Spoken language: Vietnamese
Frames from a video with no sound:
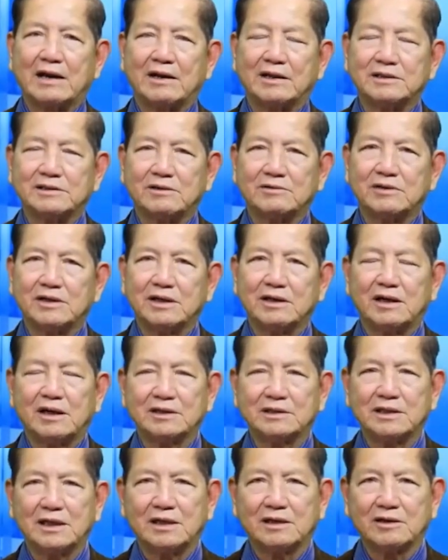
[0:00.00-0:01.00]
rồi, trong khi
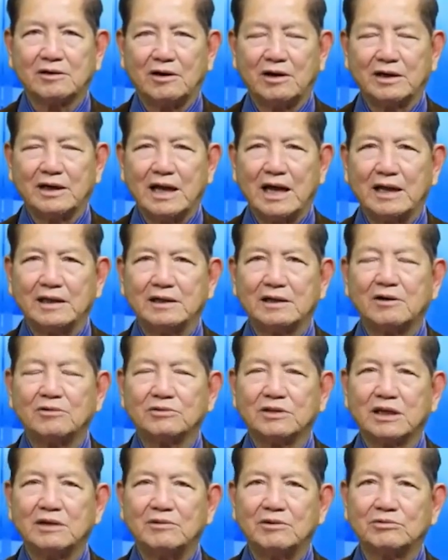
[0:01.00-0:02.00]
đó còn lại những
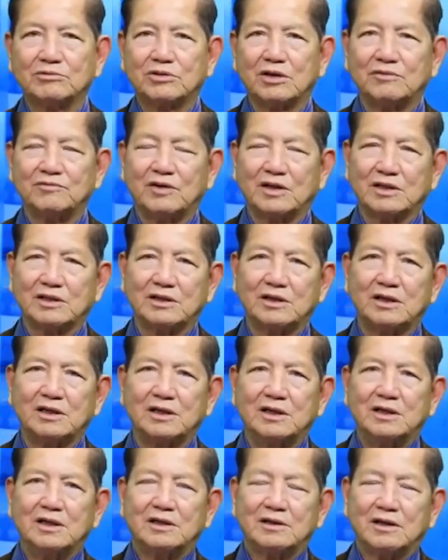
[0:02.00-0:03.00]
công ty mà chúng tôi vừa thưa.
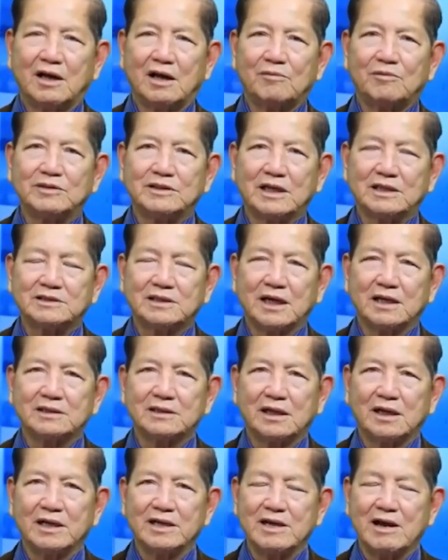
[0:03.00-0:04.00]
Đó là một danh sách
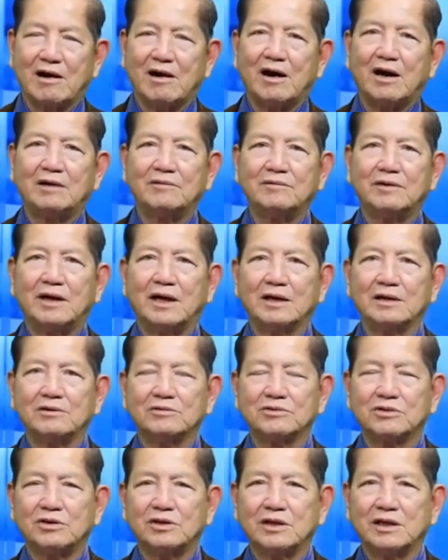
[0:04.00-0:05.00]
rất là nhỏ mà
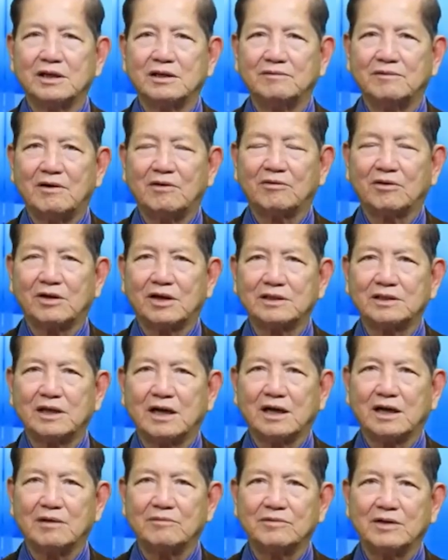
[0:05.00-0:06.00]
chúng tôi hy vọng có
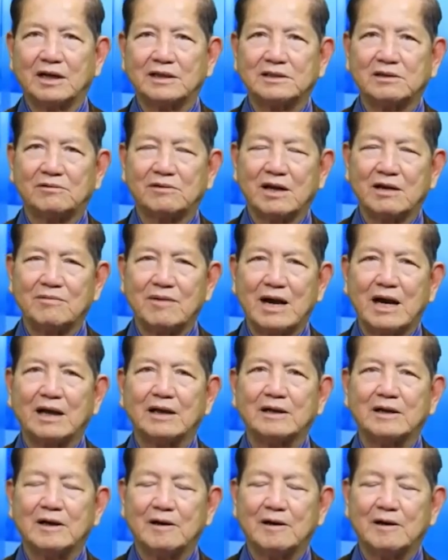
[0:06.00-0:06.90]
thể cập nhật trong ngày mai.